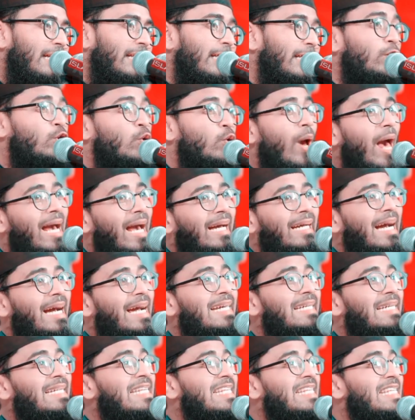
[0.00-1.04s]
কিন্তু
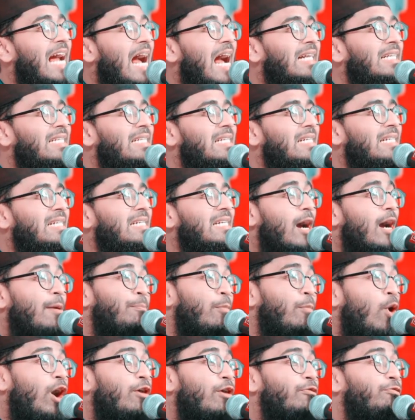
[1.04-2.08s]
একাই চারটা
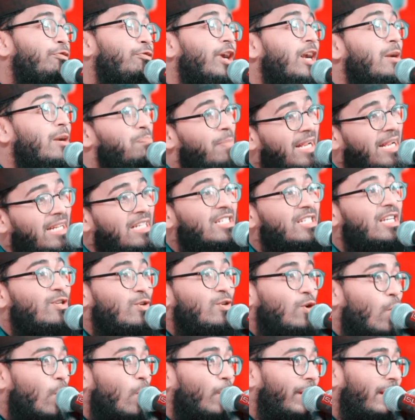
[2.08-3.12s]
বয়ফ্রেন্ড
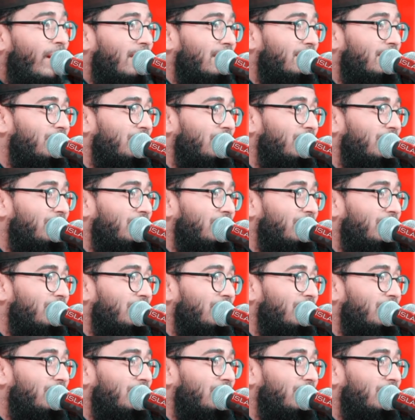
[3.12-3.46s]
মেনটেন করে